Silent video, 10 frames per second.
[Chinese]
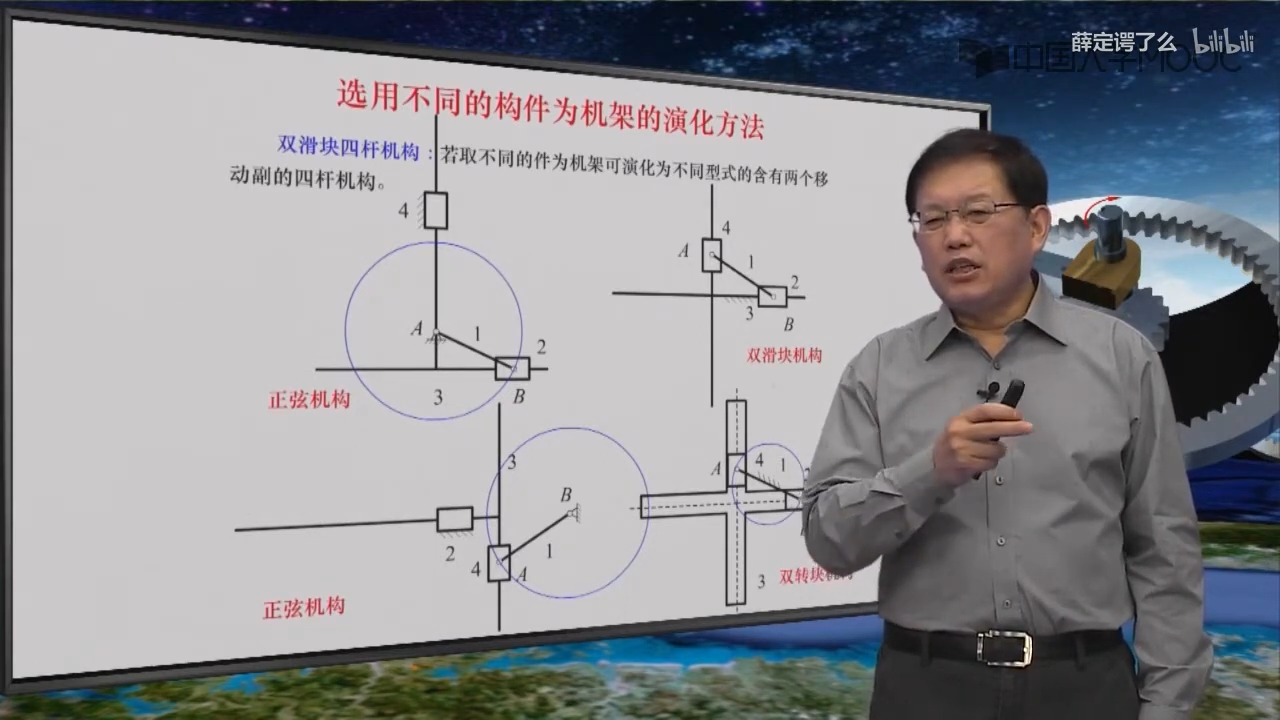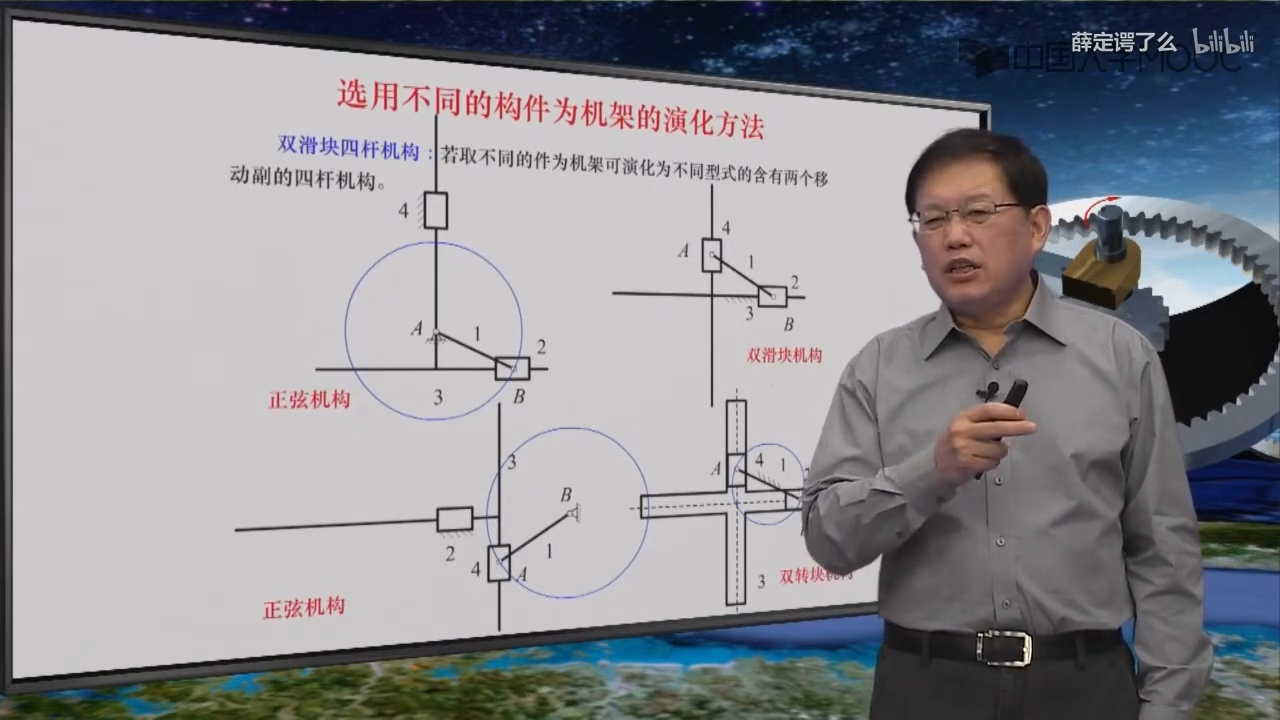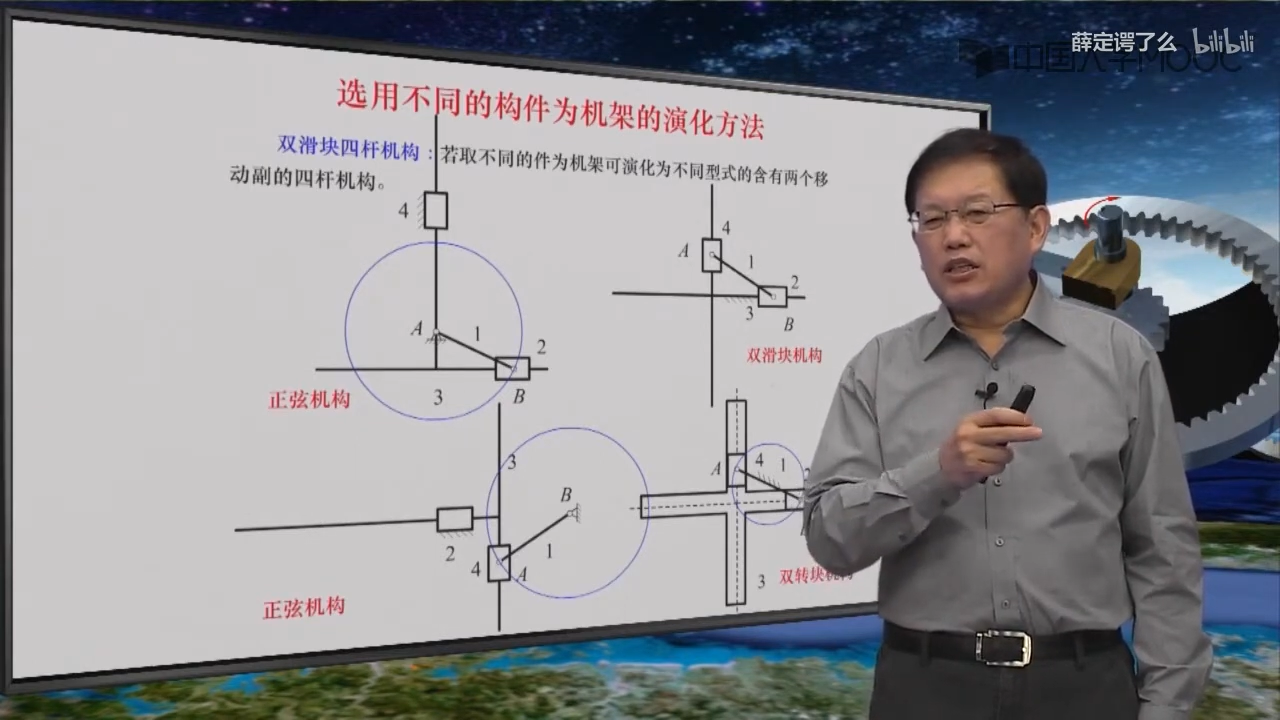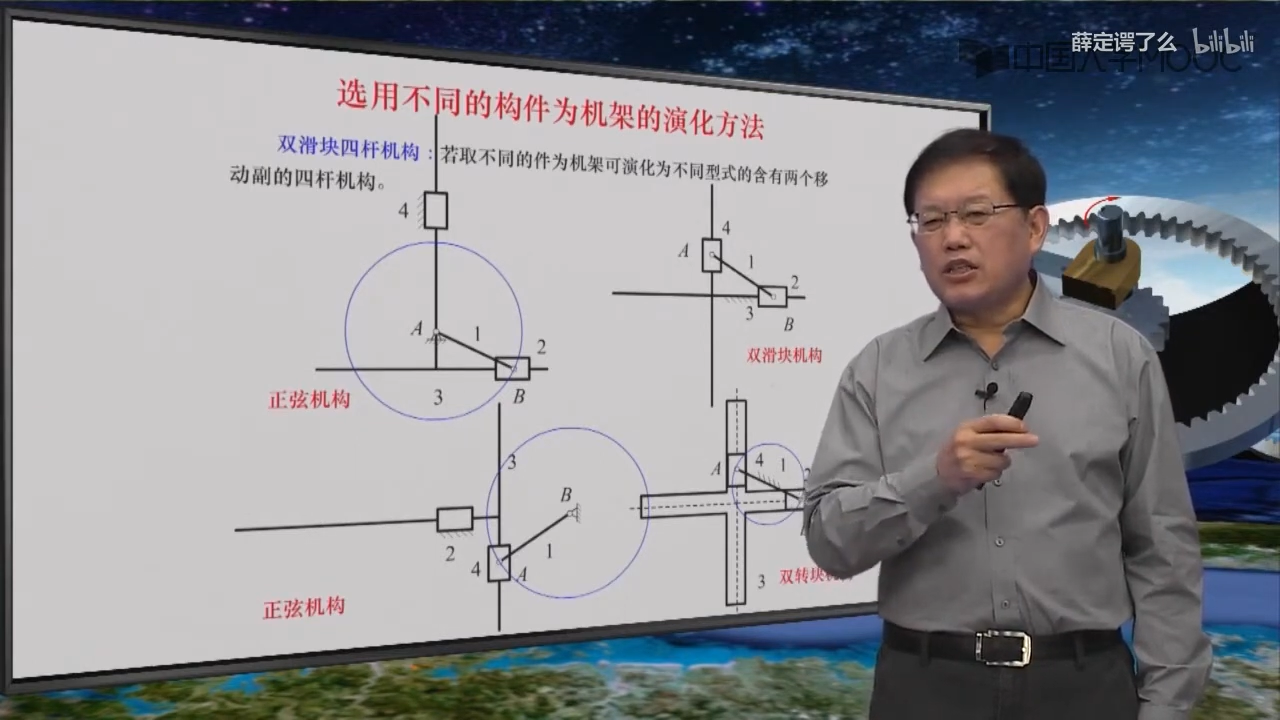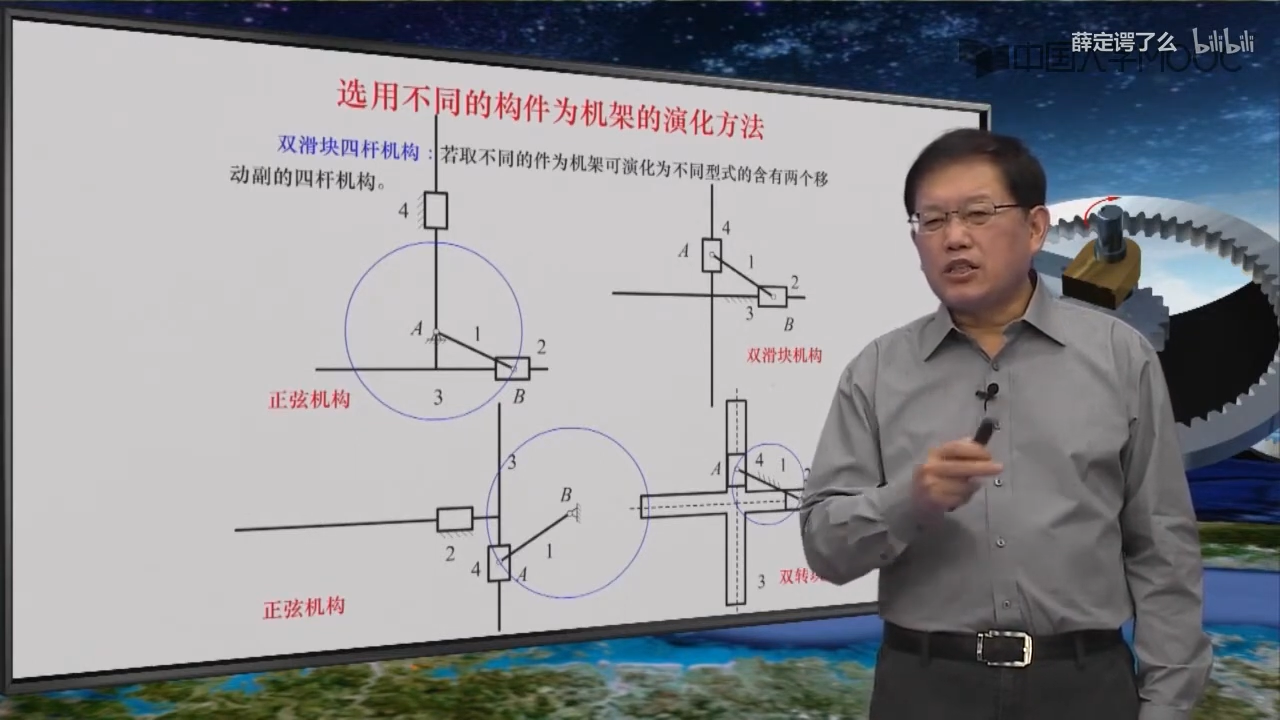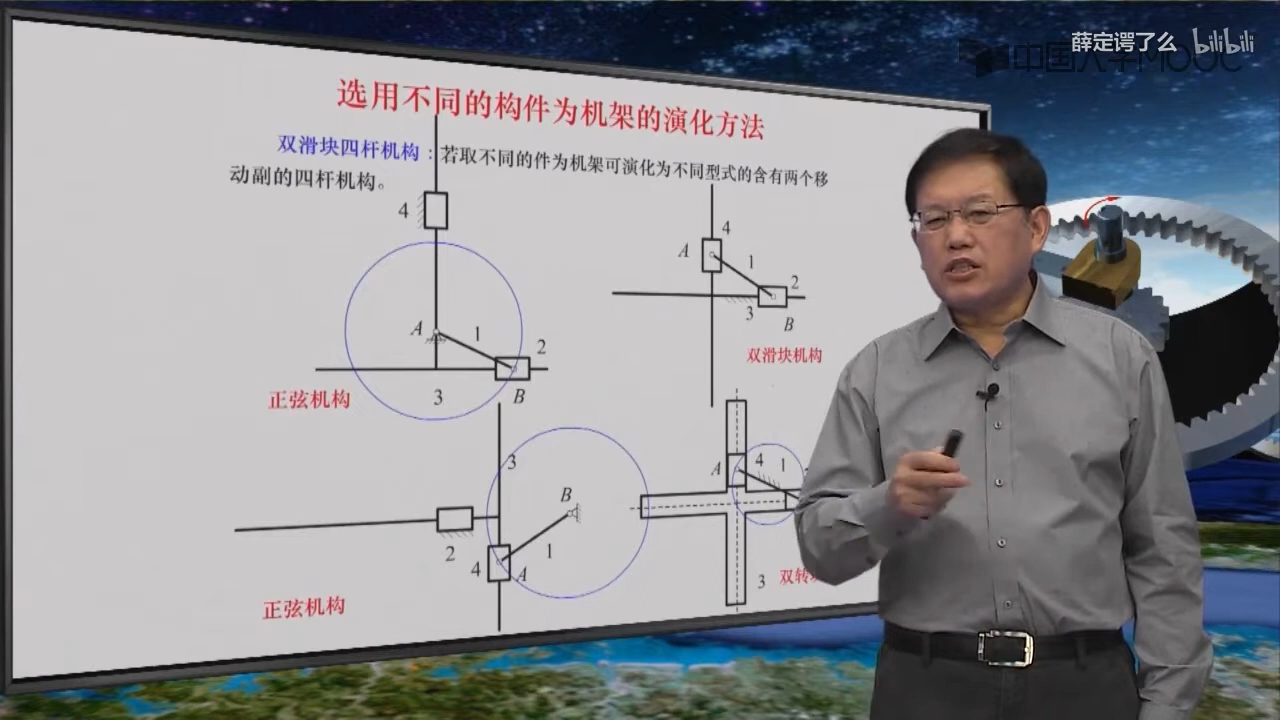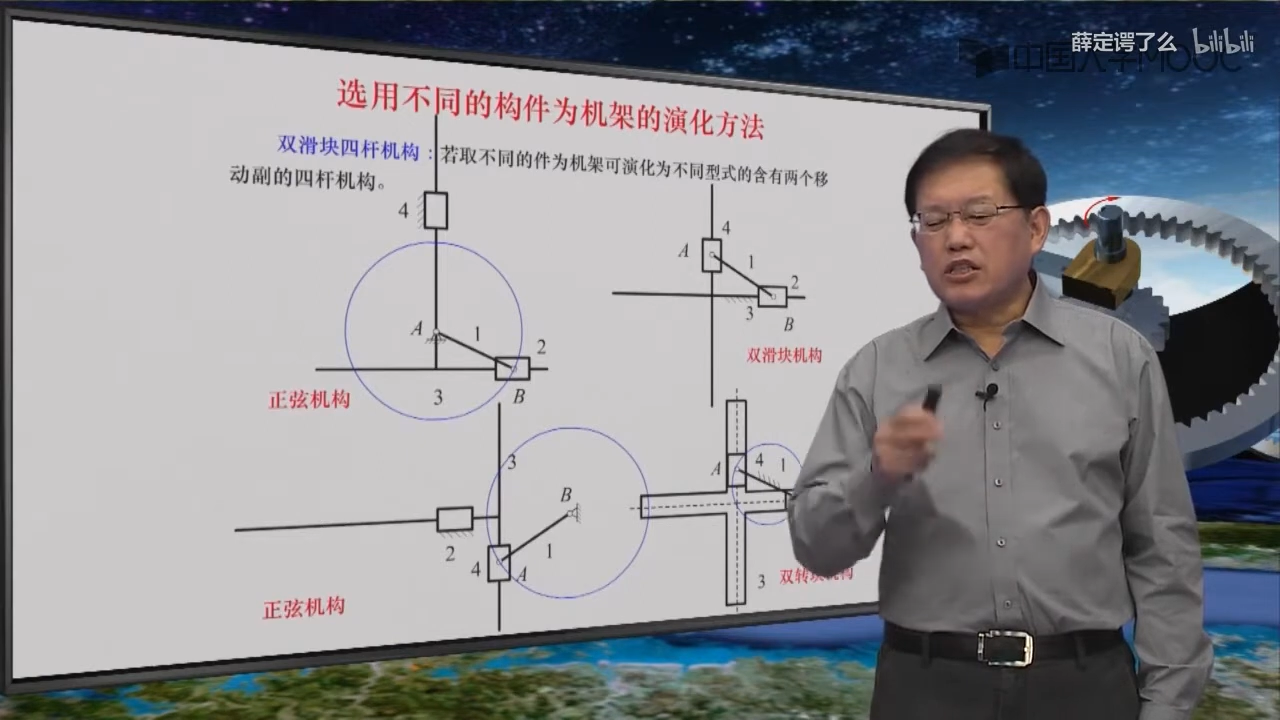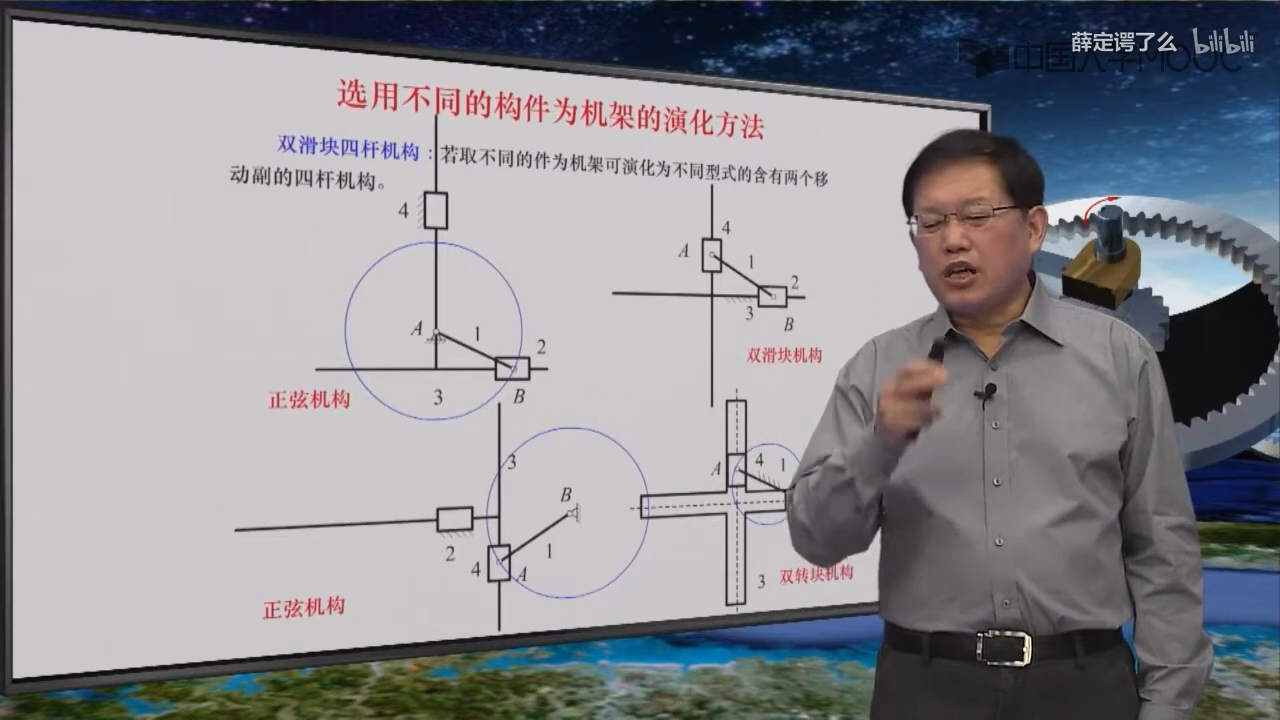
呃十字